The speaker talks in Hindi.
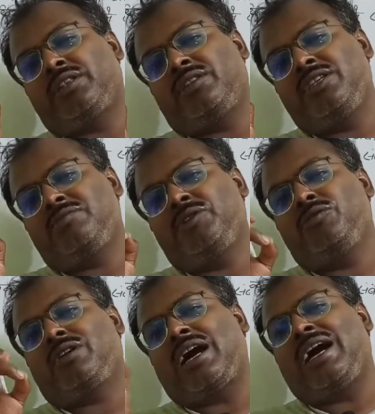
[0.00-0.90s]
32 में
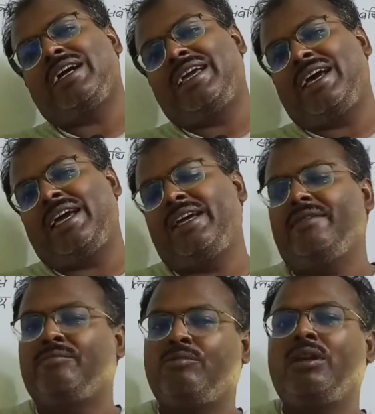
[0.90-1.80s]
जो कहा गया है
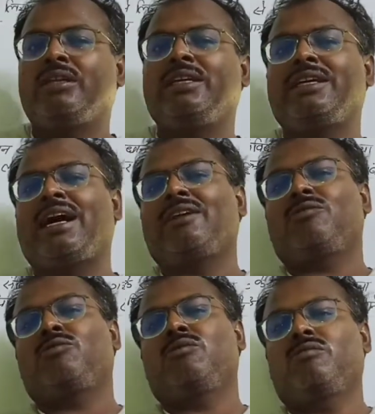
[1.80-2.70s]
मूल अधिकार
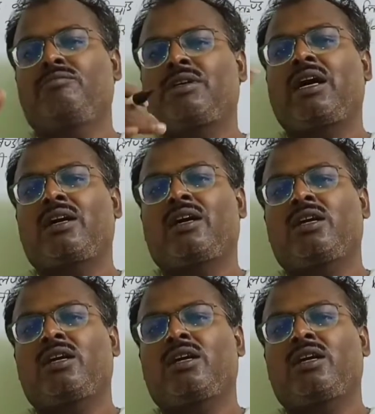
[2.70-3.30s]
का अगर